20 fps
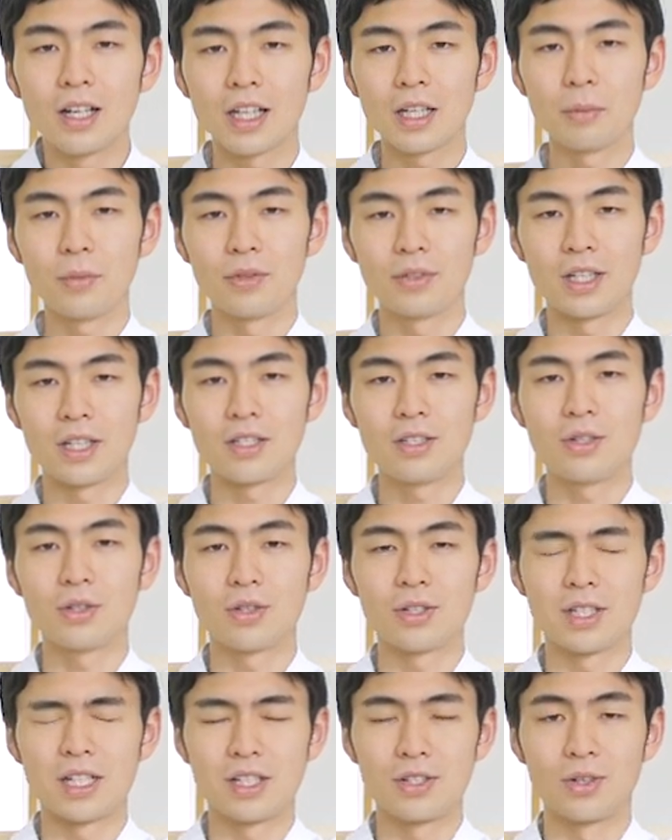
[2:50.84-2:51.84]
だけもう脱
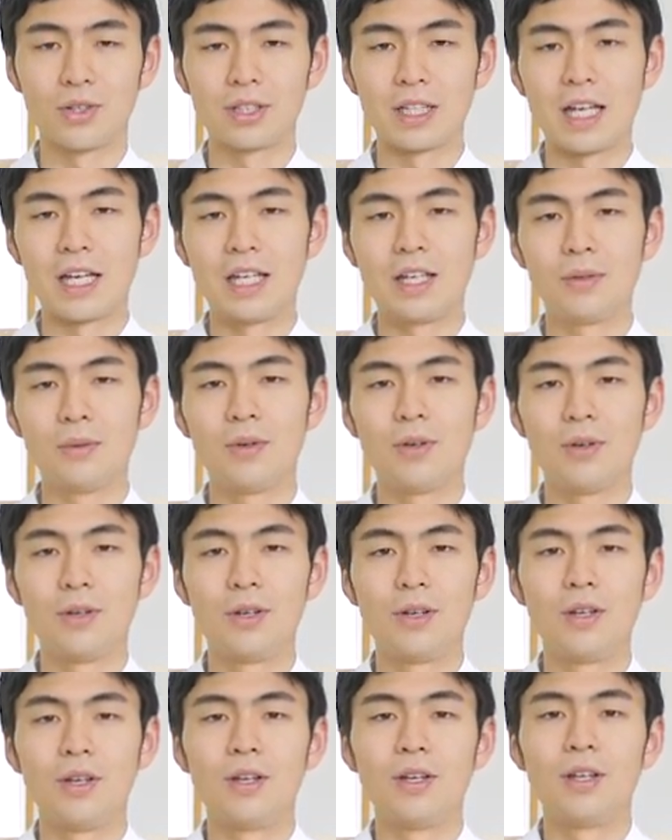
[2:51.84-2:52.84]
力した状態を
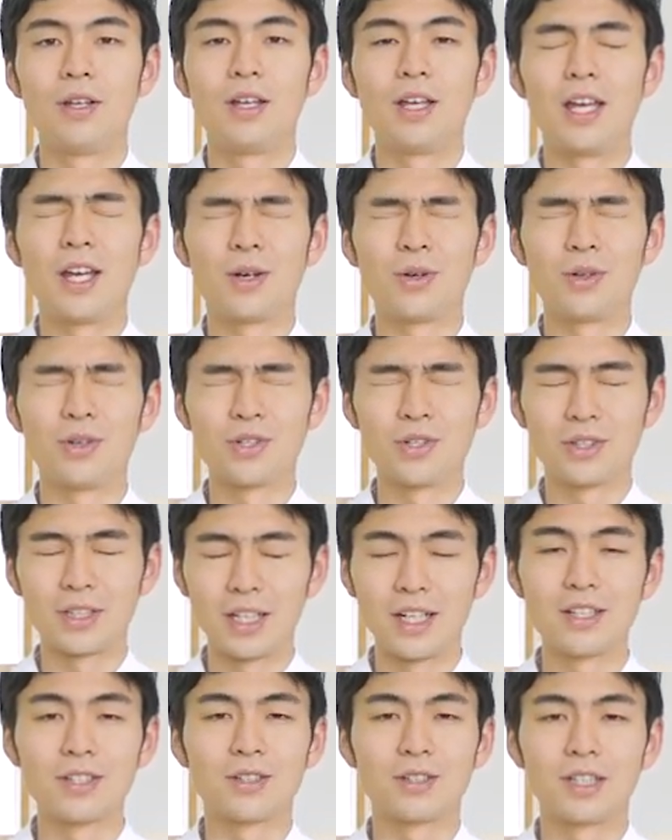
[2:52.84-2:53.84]
この状態
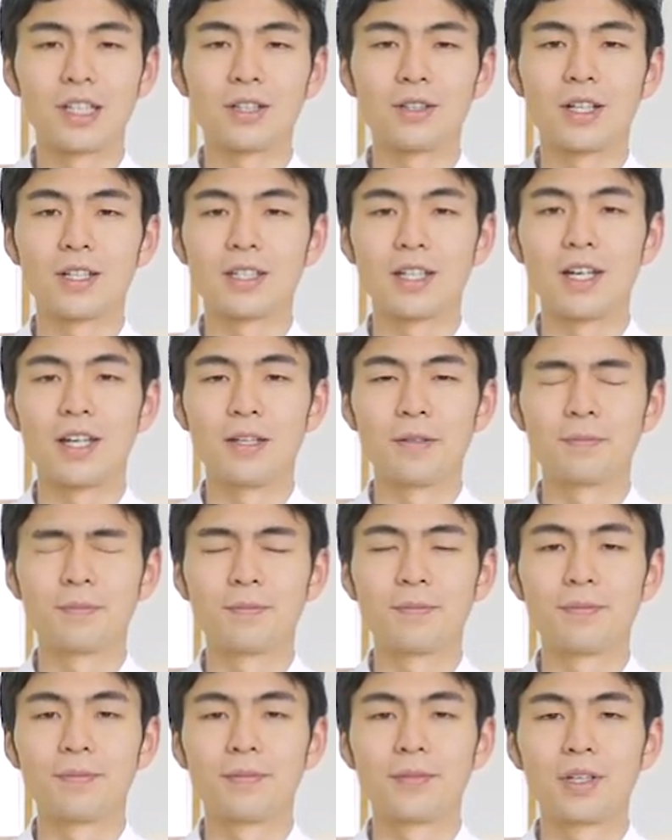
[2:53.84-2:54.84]
で作ってください
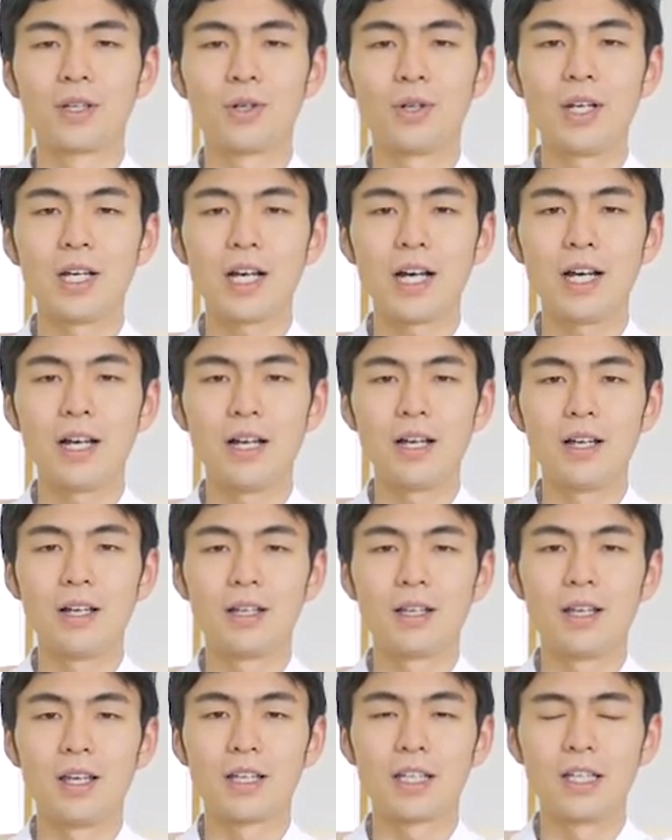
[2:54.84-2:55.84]
これが
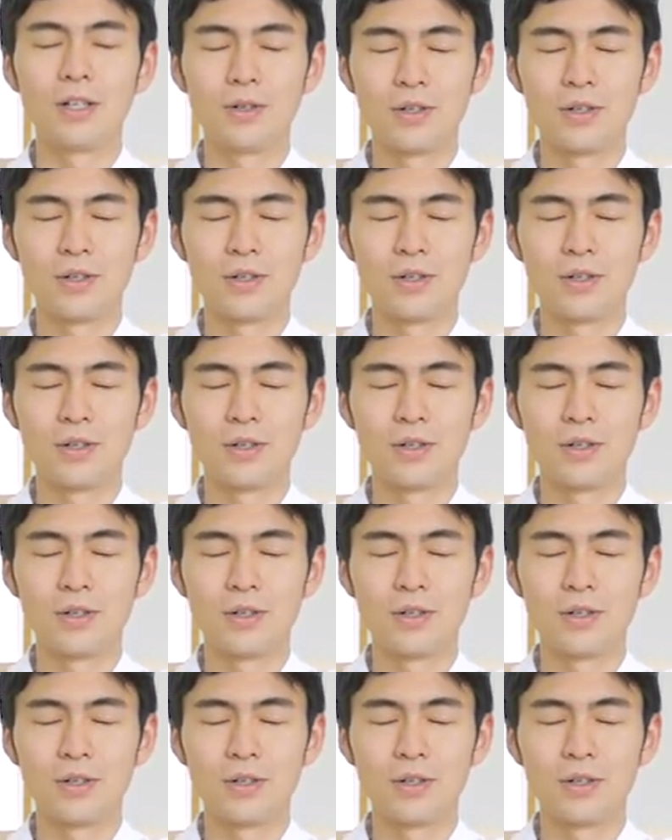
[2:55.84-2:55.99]
基